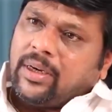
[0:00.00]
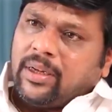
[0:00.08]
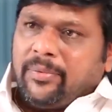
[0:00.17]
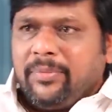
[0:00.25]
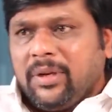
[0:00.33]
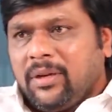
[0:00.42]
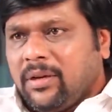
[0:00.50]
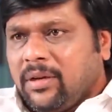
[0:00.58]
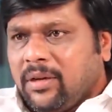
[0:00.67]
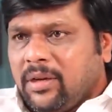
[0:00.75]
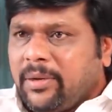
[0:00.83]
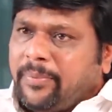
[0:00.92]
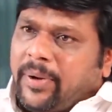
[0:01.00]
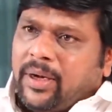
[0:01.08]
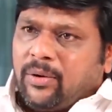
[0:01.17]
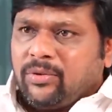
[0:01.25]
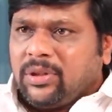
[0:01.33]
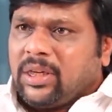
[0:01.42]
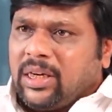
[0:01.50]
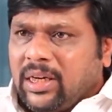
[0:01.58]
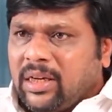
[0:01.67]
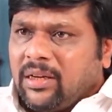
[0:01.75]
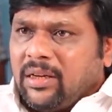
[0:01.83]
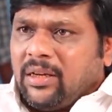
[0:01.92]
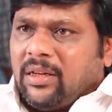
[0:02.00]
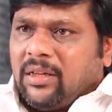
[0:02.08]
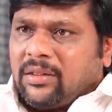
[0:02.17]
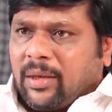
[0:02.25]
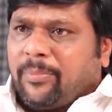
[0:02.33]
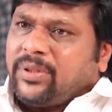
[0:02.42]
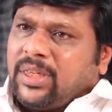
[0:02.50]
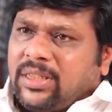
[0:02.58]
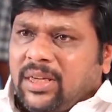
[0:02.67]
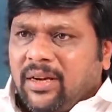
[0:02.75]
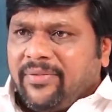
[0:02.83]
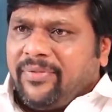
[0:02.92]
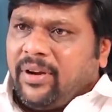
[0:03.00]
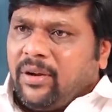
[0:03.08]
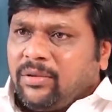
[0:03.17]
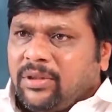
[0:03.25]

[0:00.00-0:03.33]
అంటే మీరు రిపెంట్ అవుతున్నారా అంటే తప్పు చేశారని ఫీల్